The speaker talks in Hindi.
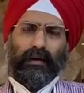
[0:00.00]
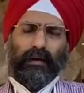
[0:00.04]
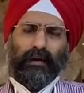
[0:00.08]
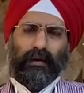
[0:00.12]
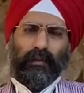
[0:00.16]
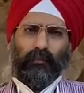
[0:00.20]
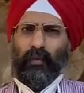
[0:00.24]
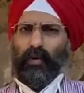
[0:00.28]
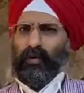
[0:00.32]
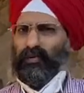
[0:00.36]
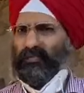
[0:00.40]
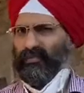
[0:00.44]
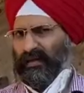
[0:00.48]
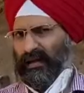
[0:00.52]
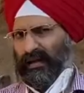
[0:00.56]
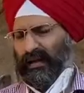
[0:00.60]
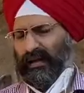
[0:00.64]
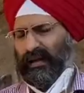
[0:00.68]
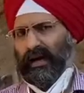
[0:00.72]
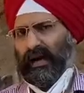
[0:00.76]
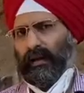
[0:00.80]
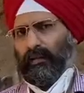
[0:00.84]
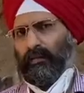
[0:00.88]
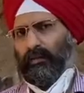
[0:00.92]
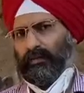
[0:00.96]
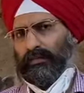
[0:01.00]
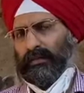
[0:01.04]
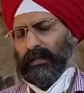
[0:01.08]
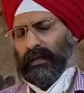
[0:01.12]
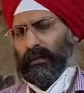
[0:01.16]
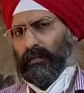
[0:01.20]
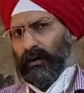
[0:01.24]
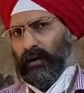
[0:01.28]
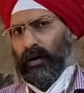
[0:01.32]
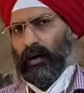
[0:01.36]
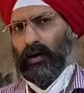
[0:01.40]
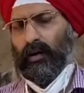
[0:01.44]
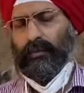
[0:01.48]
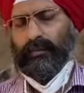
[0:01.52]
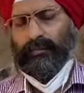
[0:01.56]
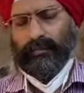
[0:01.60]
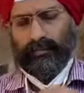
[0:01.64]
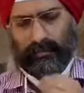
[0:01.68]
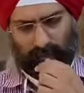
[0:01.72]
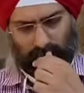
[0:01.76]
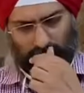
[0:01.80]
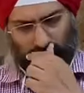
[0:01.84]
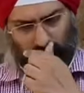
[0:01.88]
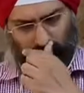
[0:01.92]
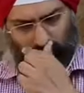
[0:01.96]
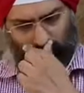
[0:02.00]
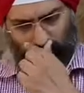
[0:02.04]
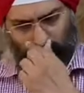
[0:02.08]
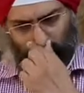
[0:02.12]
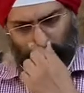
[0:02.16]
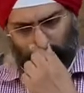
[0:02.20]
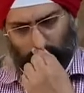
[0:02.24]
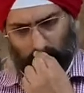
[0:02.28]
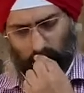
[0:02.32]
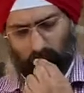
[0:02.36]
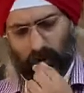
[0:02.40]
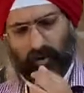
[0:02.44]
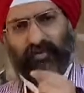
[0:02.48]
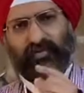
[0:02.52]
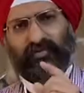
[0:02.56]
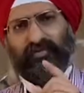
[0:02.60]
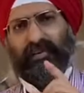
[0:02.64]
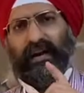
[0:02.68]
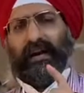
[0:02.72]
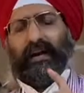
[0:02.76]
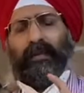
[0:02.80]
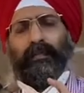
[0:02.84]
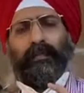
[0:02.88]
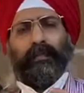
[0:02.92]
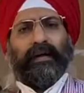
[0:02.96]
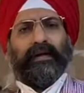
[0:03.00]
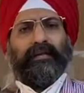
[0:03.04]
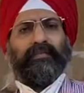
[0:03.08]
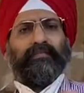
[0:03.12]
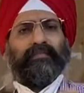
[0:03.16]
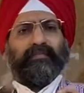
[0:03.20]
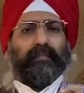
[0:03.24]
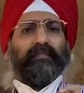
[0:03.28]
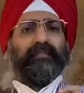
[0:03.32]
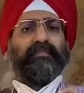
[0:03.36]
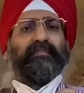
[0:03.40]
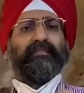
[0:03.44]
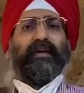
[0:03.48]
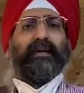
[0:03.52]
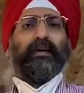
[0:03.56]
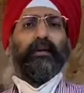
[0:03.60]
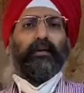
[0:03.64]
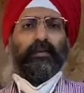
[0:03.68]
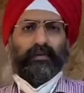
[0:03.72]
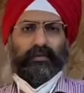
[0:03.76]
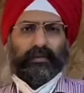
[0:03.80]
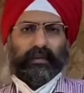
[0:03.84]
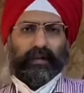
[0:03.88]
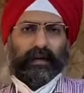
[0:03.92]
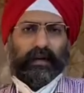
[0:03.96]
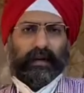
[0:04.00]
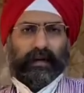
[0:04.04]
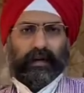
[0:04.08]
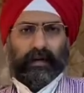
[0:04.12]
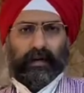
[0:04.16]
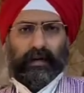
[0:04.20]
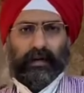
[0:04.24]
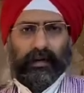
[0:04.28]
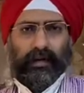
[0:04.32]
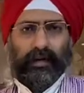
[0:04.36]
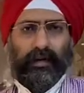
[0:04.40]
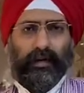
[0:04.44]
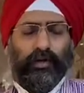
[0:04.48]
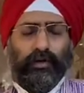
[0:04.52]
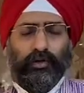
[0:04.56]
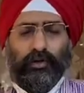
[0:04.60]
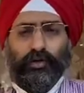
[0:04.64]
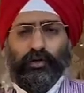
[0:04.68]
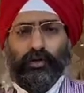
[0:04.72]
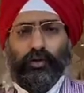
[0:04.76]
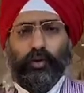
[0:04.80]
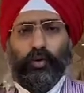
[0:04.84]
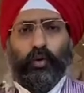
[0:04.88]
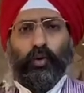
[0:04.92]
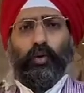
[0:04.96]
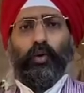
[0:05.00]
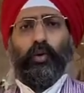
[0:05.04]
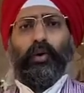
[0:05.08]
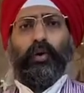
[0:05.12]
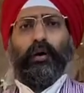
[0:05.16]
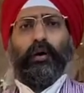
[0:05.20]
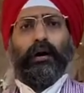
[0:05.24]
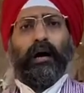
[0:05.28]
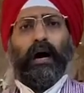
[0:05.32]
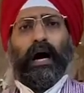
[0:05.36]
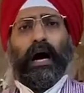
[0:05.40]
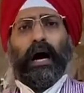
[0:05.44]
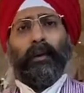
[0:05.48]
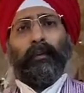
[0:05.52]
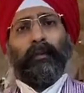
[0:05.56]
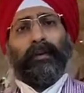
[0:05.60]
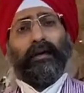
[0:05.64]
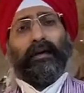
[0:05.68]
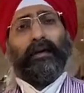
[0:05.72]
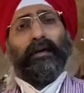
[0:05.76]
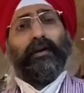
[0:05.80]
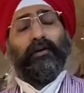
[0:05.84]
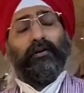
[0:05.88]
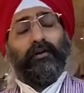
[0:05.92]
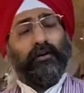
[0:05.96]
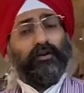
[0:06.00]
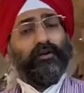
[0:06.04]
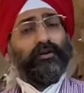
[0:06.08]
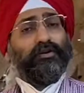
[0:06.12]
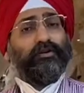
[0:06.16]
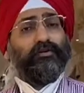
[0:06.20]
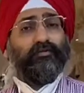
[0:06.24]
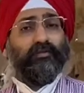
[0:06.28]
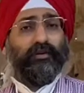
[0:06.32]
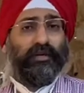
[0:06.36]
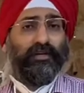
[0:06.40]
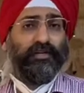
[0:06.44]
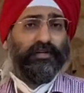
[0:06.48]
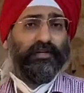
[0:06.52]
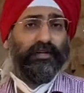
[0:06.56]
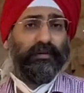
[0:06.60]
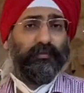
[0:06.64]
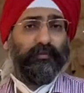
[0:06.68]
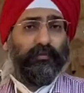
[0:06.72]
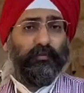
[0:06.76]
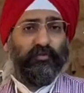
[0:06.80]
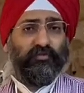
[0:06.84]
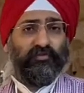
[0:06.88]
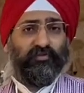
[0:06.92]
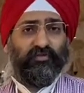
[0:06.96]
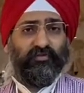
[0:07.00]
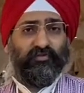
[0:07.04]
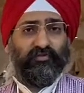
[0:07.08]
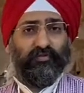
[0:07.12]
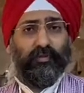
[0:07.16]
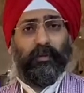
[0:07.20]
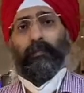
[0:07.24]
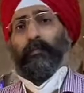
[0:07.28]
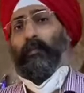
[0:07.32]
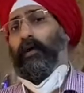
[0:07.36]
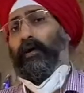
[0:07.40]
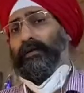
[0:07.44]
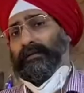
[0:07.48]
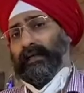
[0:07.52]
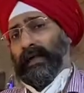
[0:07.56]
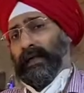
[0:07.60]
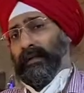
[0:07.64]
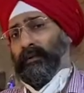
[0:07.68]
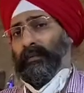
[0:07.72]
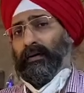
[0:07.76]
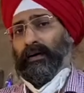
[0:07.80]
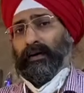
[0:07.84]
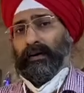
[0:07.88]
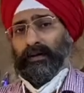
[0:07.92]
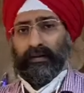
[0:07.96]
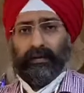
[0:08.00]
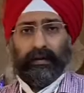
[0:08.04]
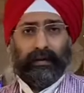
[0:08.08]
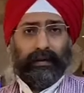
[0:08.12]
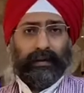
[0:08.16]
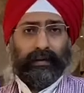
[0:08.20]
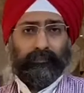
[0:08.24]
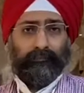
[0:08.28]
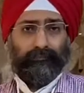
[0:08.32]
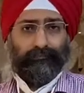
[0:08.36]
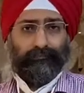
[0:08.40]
बहुत सारे काम होते हैं बिकॉज ऑटलोगोस फैट में स्टेम सेल होते हैं जो हमारे रिजुविनेशन प्रोसेस में बहुत हेल्प करते हैं